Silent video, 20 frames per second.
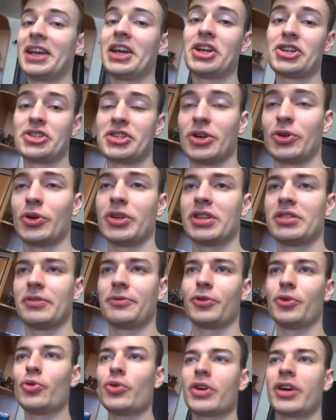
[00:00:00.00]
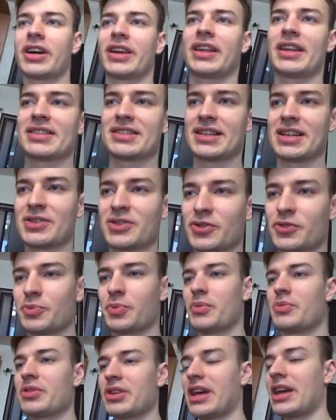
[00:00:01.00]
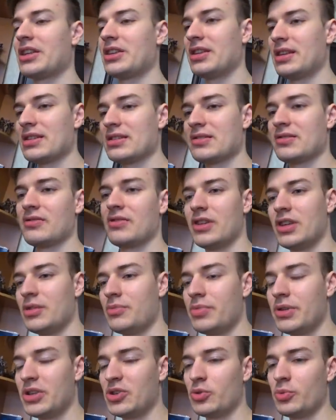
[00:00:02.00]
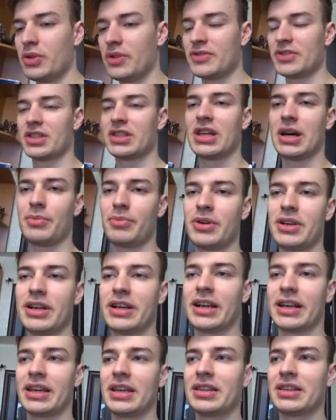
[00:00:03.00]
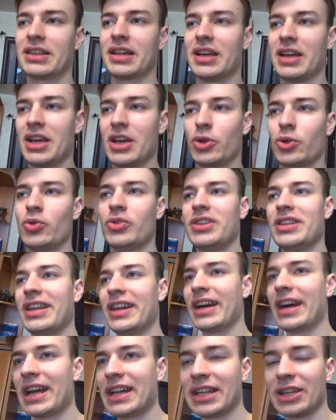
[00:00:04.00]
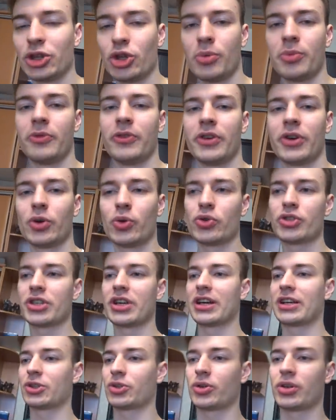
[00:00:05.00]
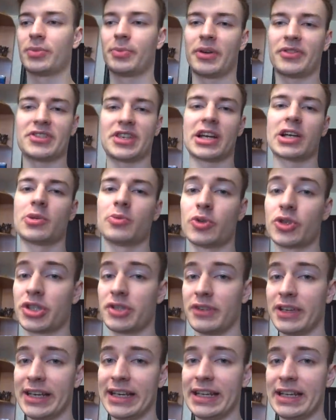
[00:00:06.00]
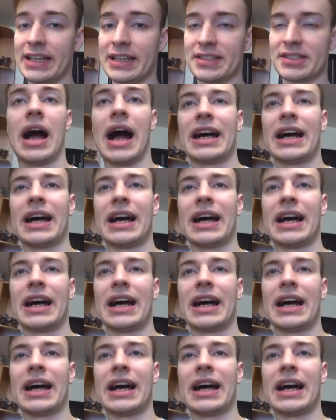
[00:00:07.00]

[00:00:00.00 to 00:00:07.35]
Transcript: речь заходит о фигурках, я сразу вспоминаю детство, и, блин, у меня всегда были какие-то, ну, нереально топовые игрушки, которые по-всякому шевелились.